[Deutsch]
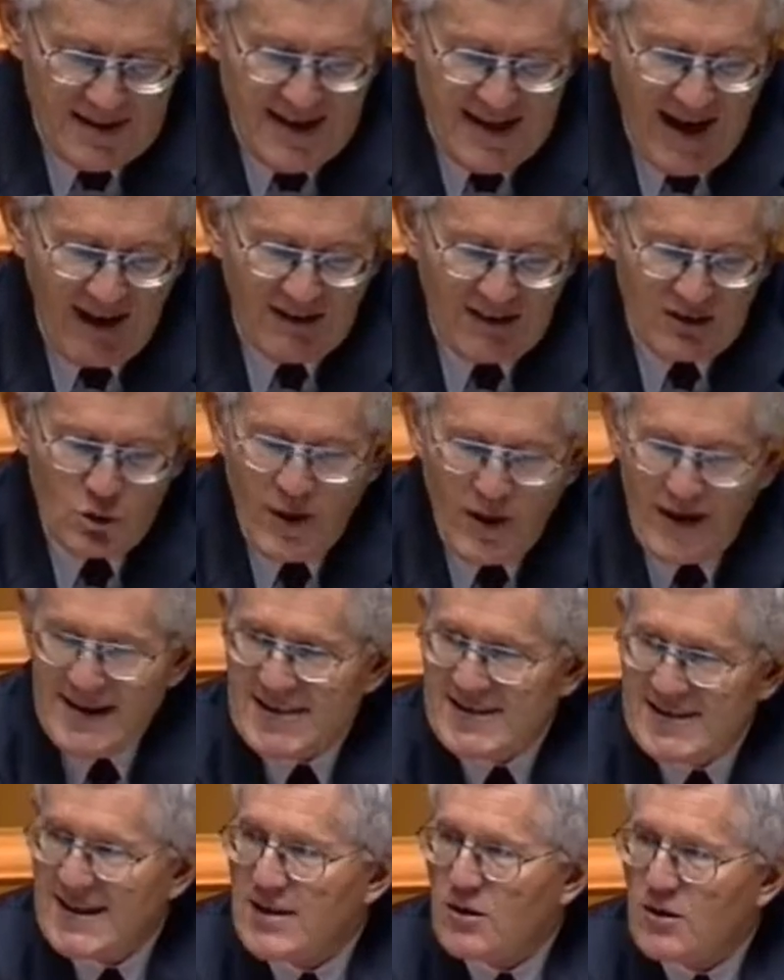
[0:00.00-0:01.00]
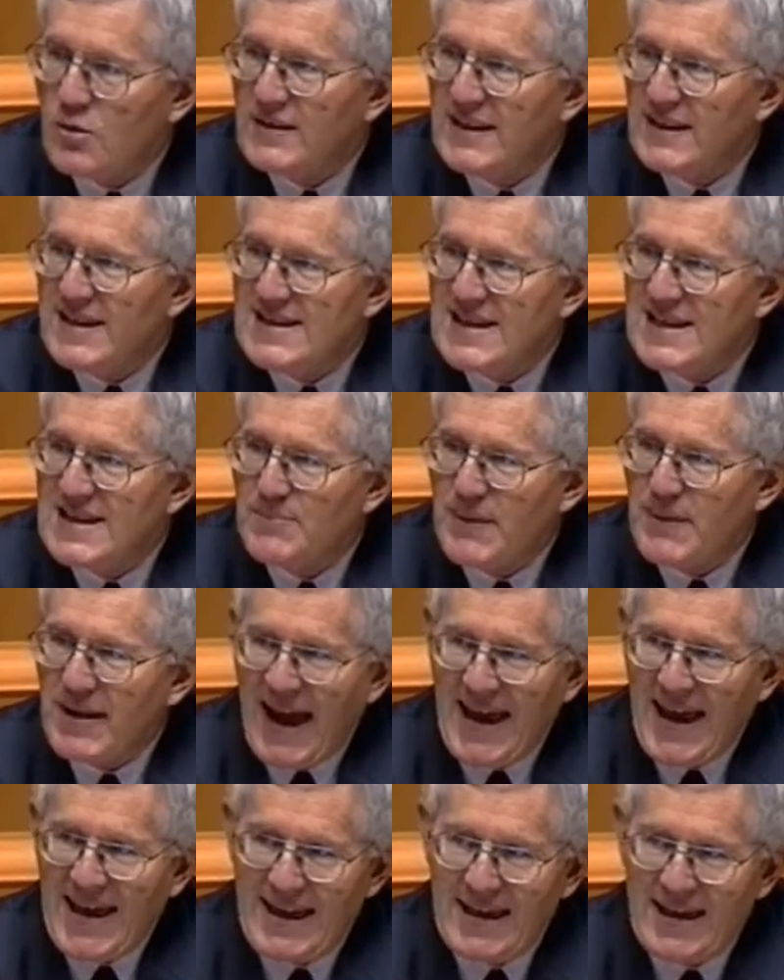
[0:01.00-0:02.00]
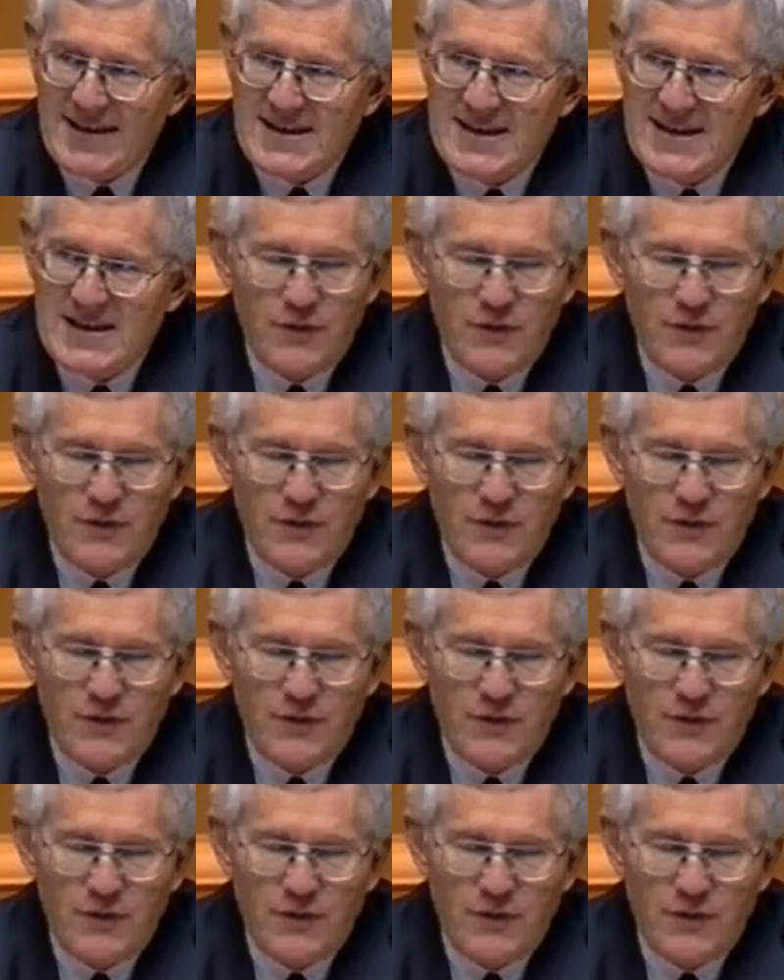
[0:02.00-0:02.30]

Die Aktualisierung dieses Bereiches